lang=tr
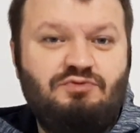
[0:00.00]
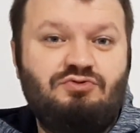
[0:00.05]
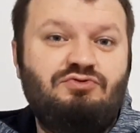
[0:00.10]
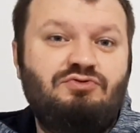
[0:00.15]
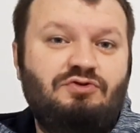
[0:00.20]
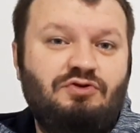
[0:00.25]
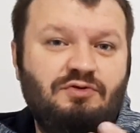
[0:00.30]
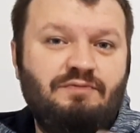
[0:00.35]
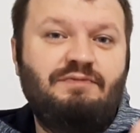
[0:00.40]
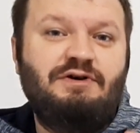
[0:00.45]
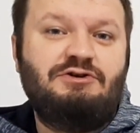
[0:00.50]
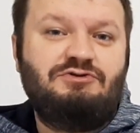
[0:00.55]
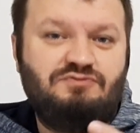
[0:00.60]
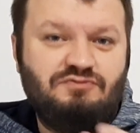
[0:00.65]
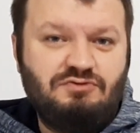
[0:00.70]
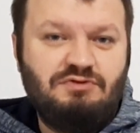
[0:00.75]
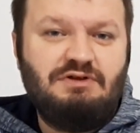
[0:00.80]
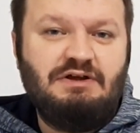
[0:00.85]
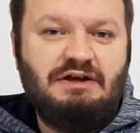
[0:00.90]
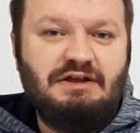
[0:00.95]
Bunu ön
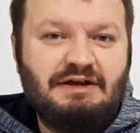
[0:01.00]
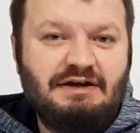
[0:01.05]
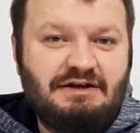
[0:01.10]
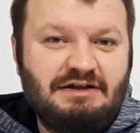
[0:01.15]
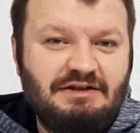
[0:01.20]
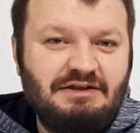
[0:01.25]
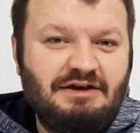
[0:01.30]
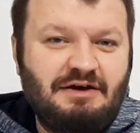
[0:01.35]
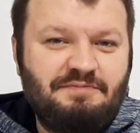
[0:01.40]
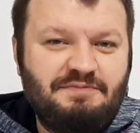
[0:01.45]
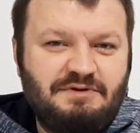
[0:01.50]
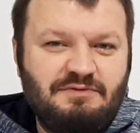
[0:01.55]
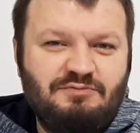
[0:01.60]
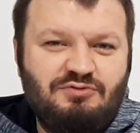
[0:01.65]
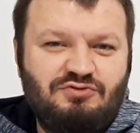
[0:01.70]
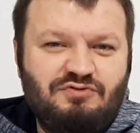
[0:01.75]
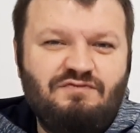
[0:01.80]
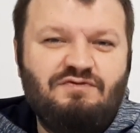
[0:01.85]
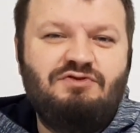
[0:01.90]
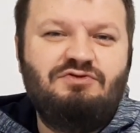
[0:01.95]
başvuruyla alakalı yaptığım
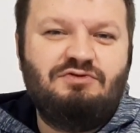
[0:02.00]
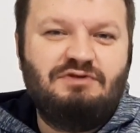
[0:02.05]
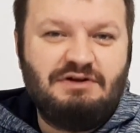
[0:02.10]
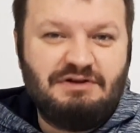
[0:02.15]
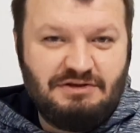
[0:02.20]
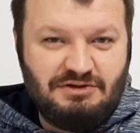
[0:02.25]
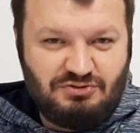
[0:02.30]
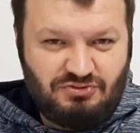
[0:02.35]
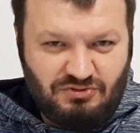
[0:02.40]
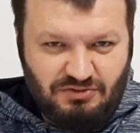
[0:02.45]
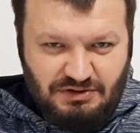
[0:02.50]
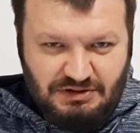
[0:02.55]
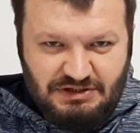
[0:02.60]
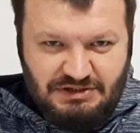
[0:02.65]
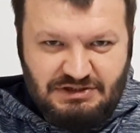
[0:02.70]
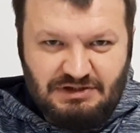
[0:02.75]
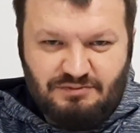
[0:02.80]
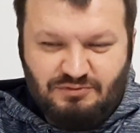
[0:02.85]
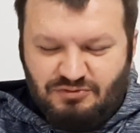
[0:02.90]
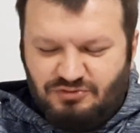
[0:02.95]
bütün videolarda
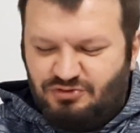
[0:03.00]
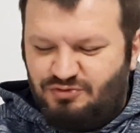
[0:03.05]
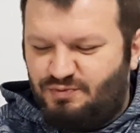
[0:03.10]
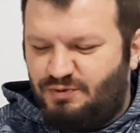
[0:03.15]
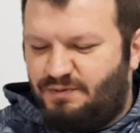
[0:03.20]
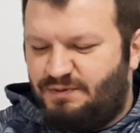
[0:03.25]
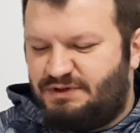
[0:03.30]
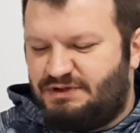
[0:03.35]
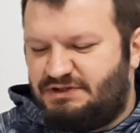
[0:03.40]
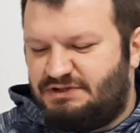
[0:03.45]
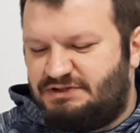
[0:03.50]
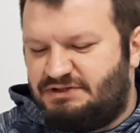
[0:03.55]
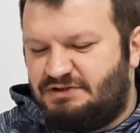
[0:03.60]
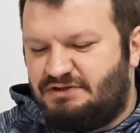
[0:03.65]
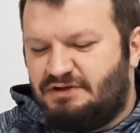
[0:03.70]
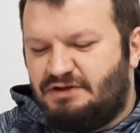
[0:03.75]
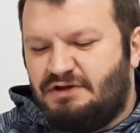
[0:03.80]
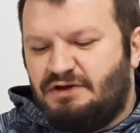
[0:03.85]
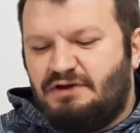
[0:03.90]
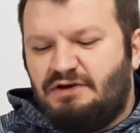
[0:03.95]
söyleyeceğim unutmamanız için.